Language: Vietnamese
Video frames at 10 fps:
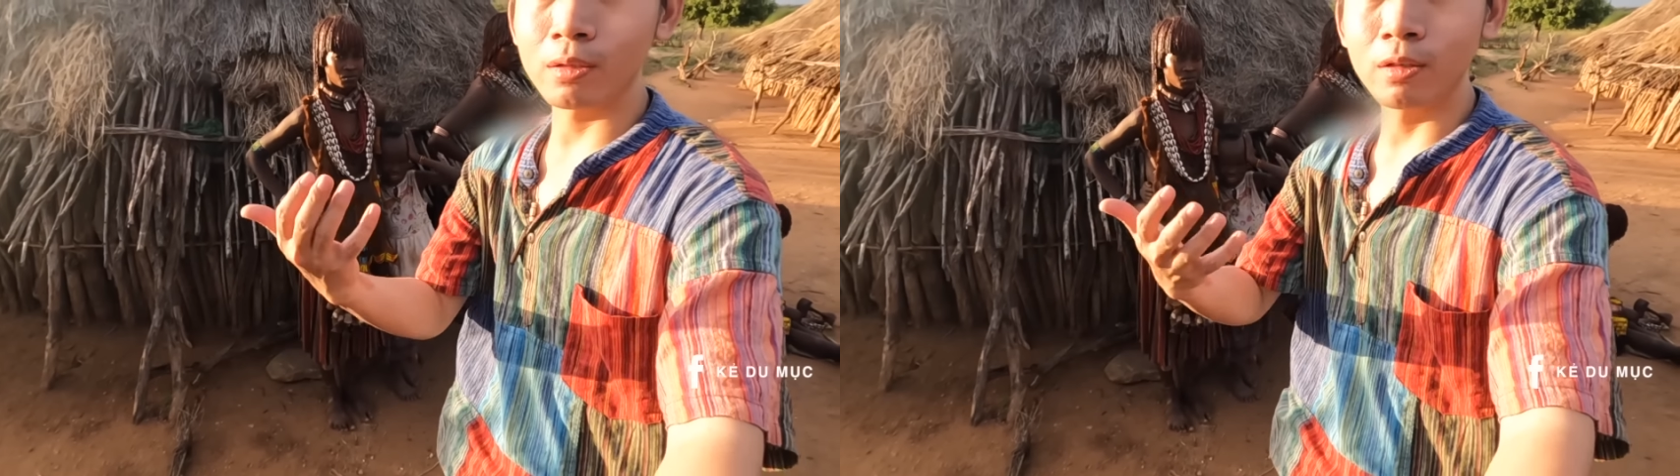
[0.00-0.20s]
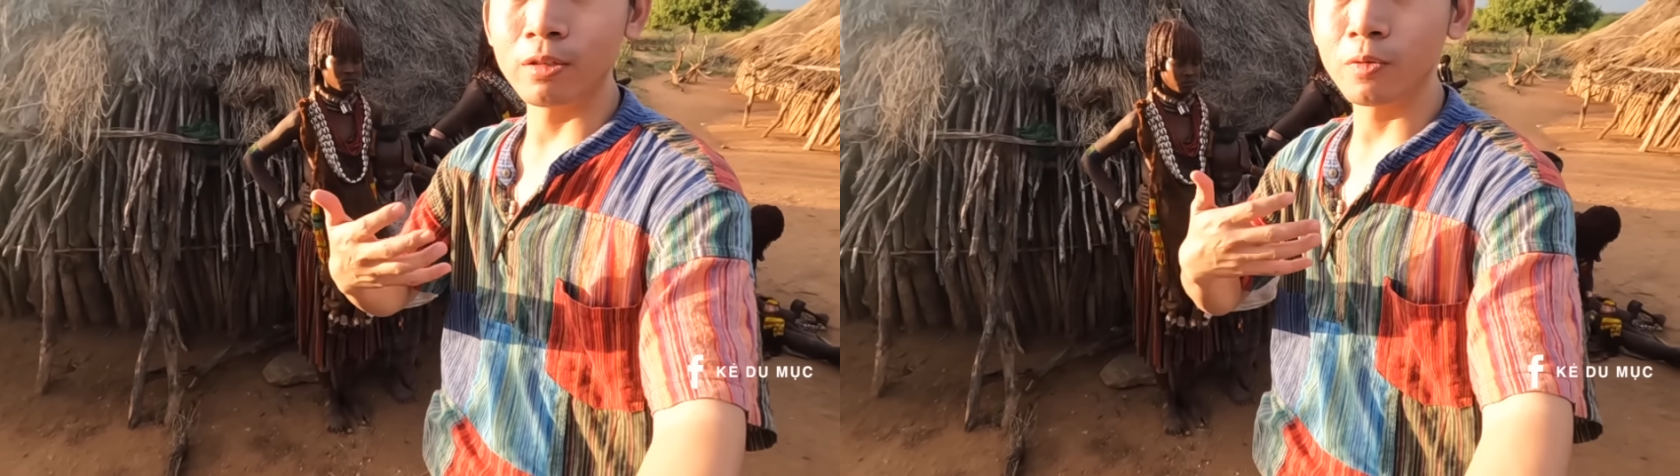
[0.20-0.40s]

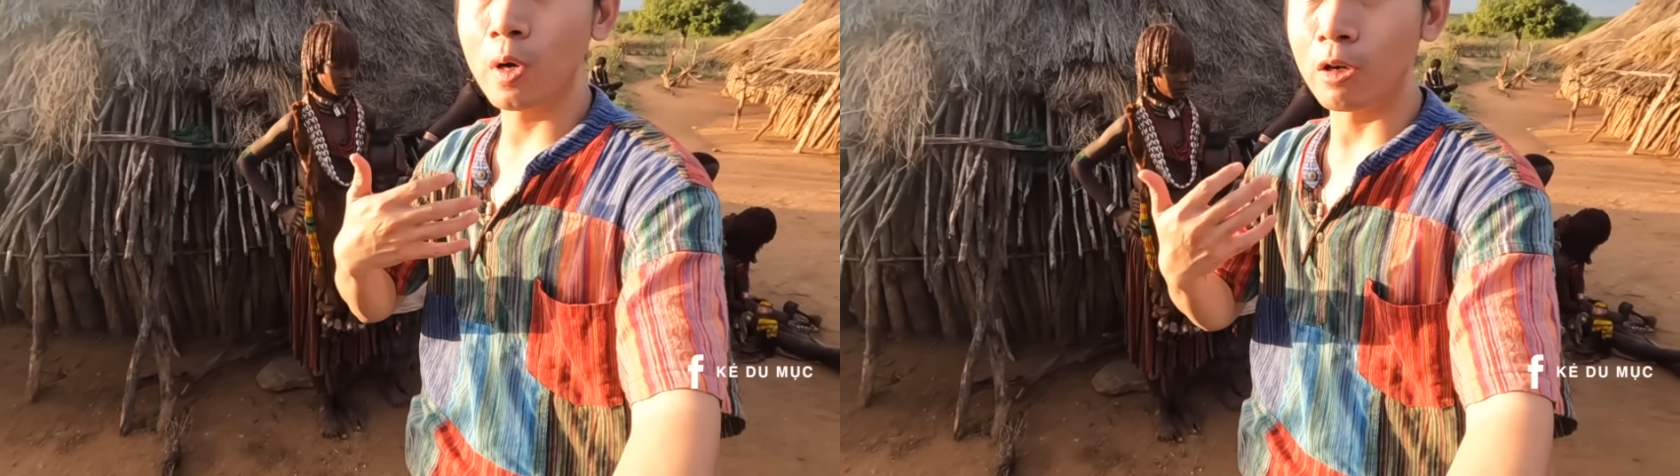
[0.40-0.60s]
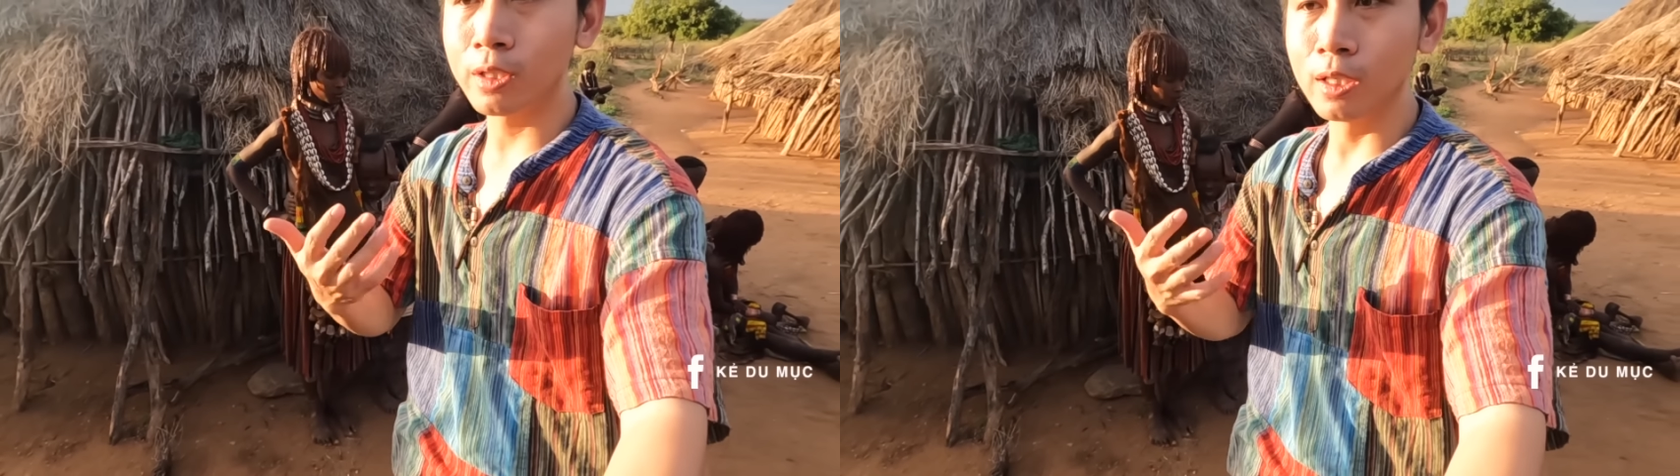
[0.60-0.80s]
người của
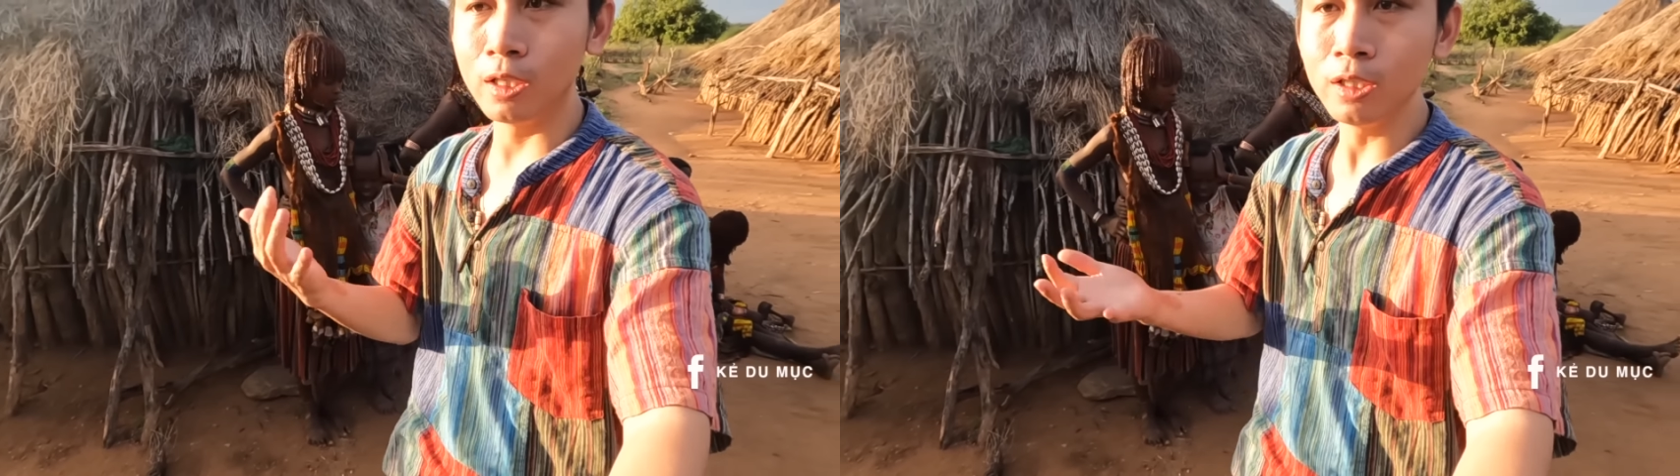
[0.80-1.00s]
họ rất là